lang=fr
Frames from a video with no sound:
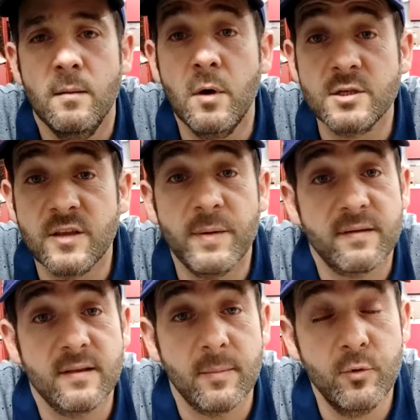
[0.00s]
Bon, j'espère
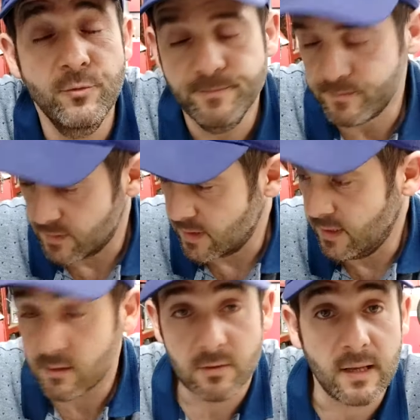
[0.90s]
que ça t'a plu,
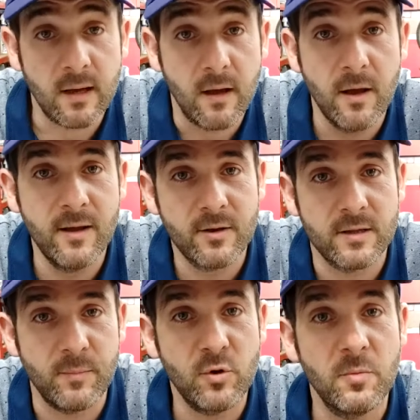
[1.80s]
hein, que tu as,
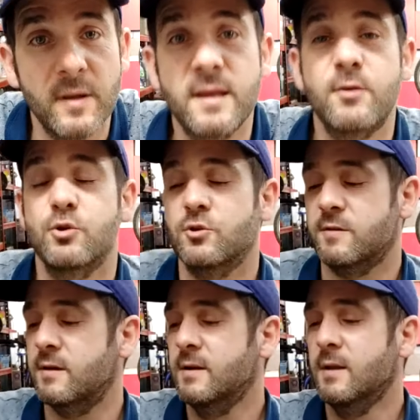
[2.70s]
as, pu comprendre quelque
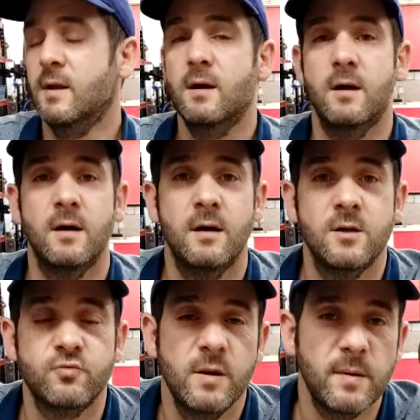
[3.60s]
chose.
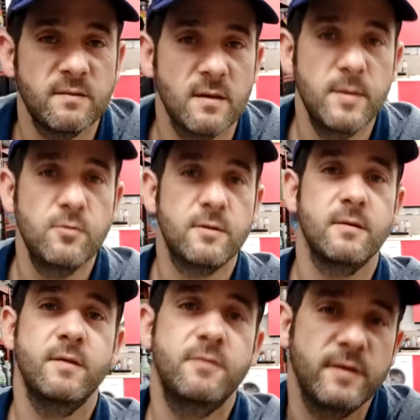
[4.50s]
Euh, je voulais prendre 5 minutes,
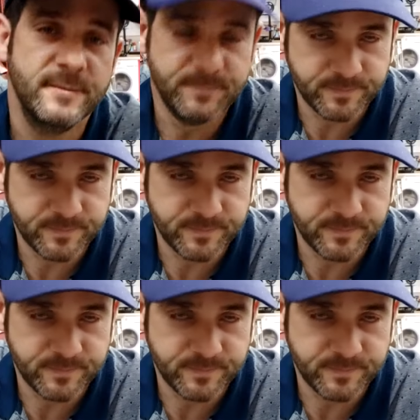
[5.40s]
vite fait.